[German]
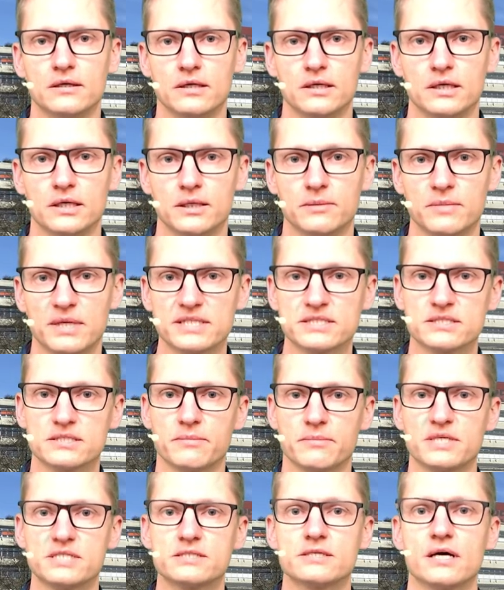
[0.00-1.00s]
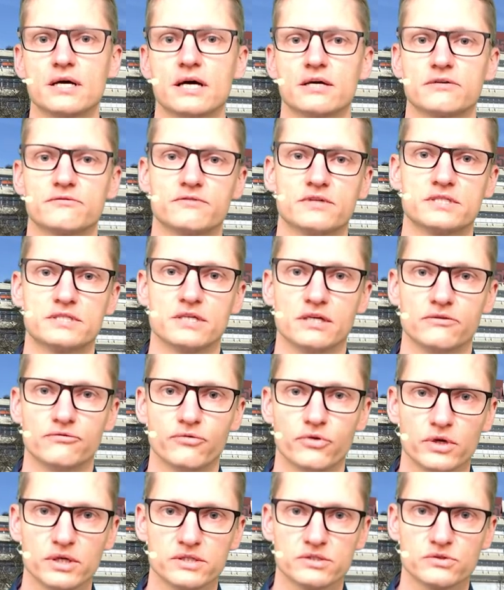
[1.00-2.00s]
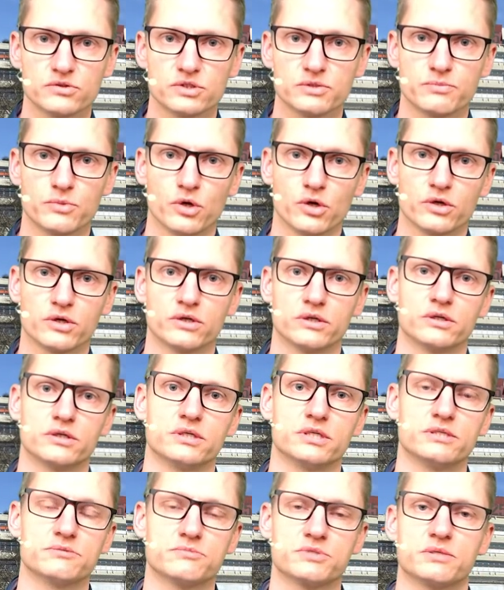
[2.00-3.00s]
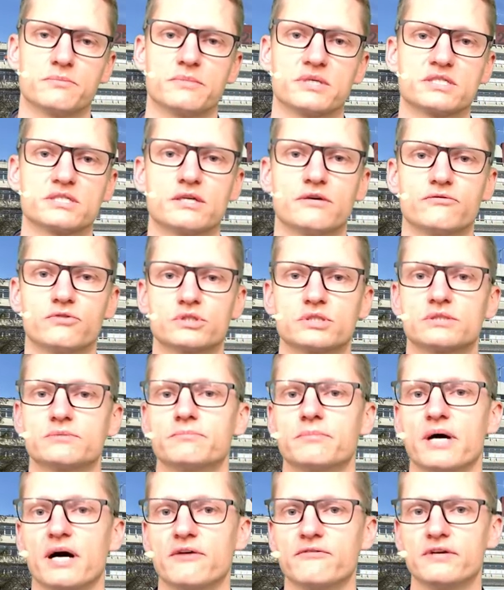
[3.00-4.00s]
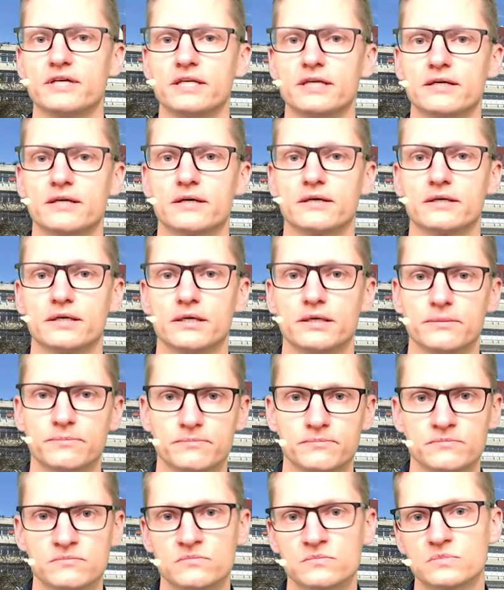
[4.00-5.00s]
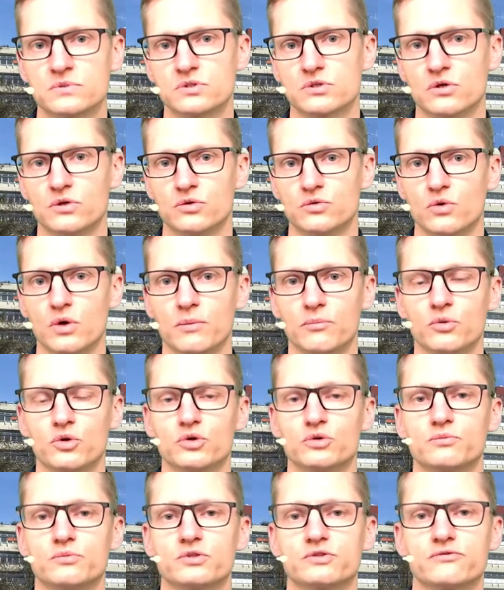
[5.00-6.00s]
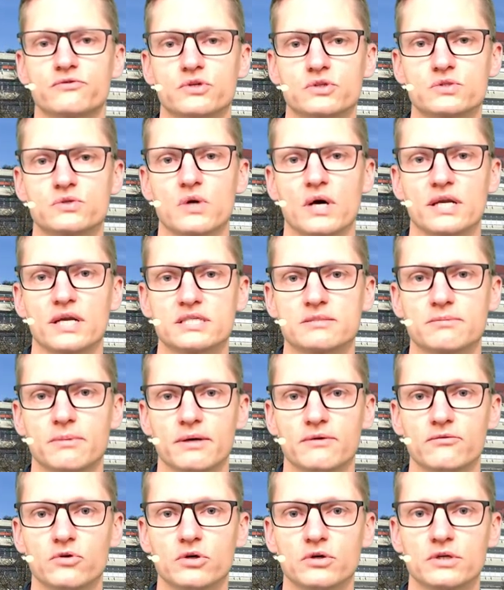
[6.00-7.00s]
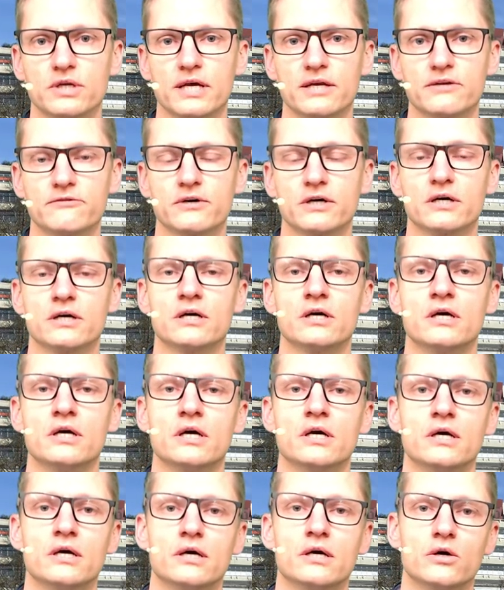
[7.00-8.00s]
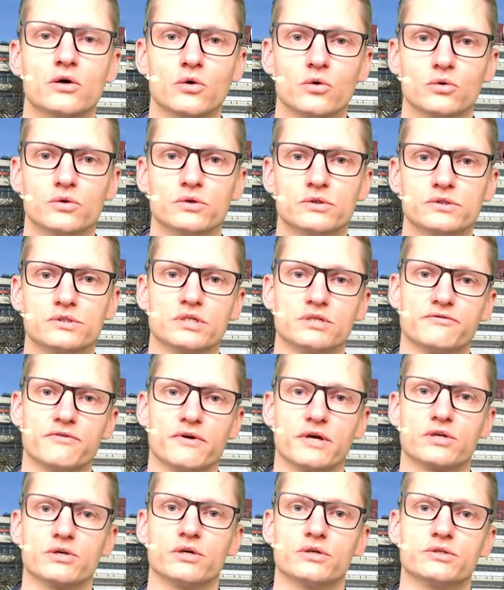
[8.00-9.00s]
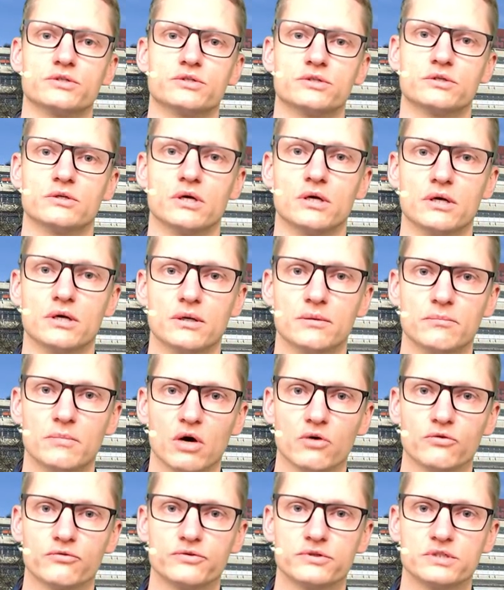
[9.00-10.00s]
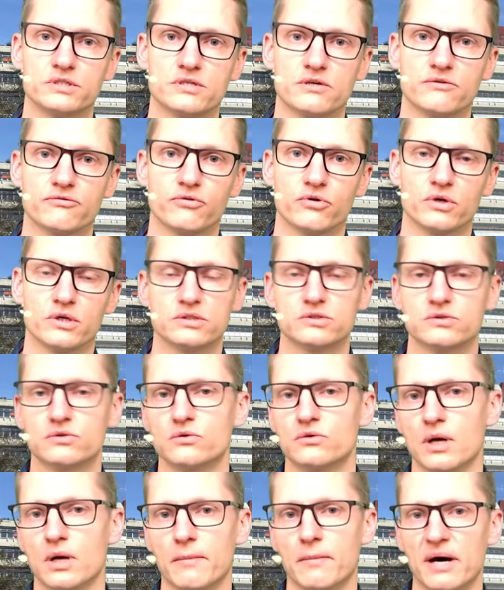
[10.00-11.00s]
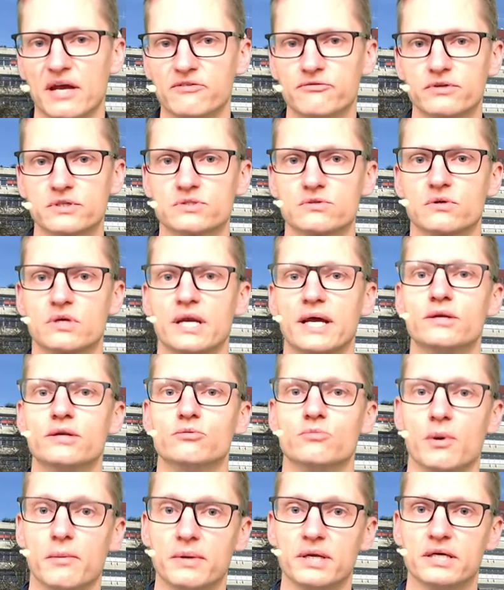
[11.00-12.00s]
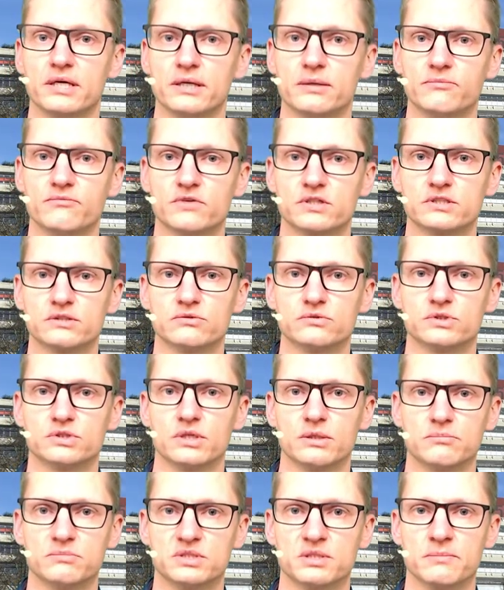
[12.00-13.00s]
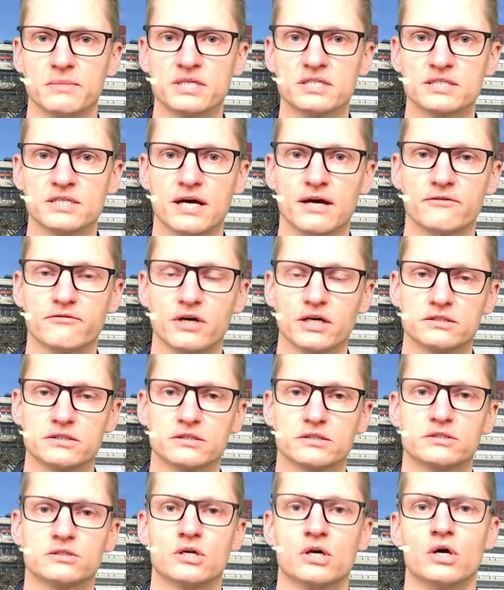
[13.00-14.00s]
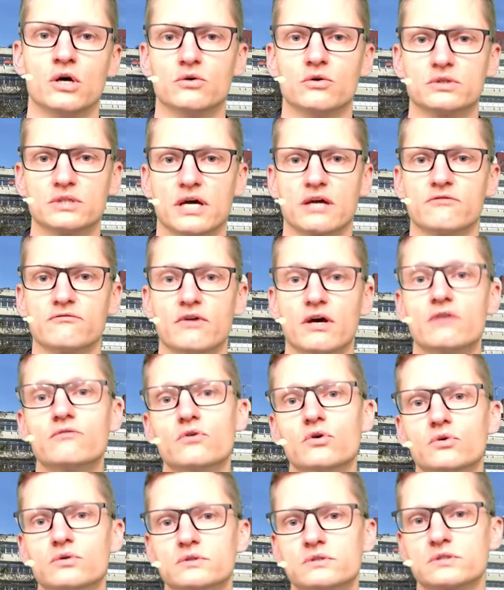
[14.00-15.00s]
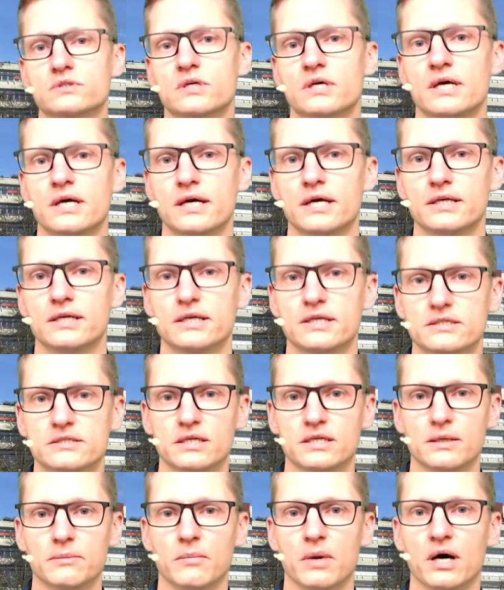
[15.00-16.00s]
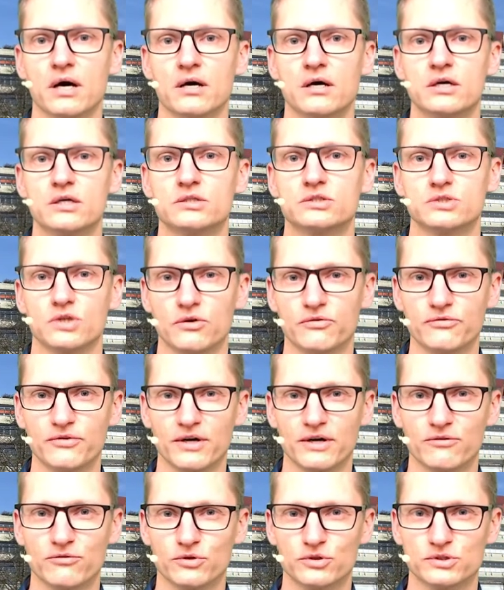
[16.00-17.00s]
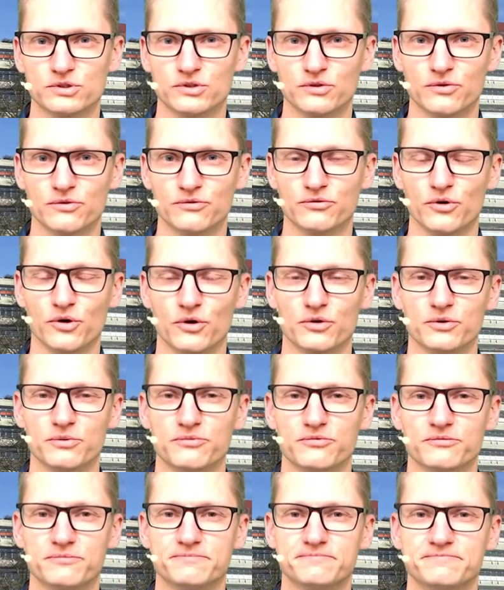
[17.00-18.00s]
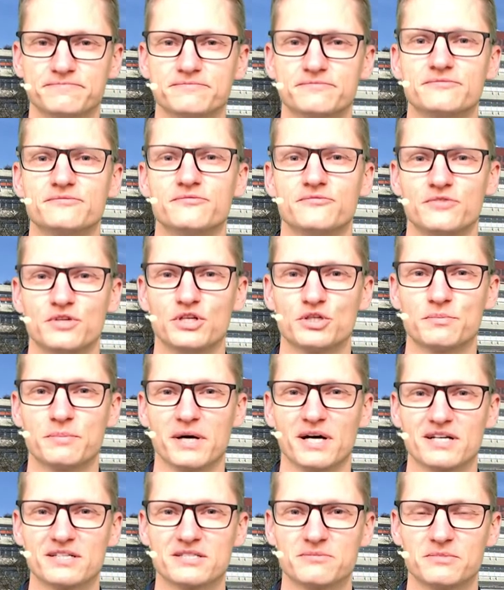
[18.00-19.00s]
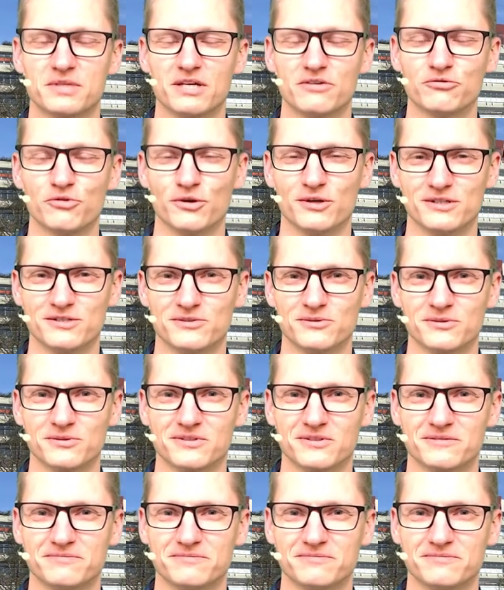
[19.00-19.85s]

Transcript: Im letzten Semester hatten wir zehn Vorlesungsblöcke. In diesem Semester wird es ein paar weniger geben, sondern nur im Rhythmus von so alle zwei Wochen etwa. Und ich werde euch äh, im Laufe dieser Vorlesung am Anfang so einen kleinen Überblick geben, was uns im Semester erwartet. Und dann werden wir uns das Thema Software-Evolution vorknüpfen. Viel Spaß mit der Vorlesung.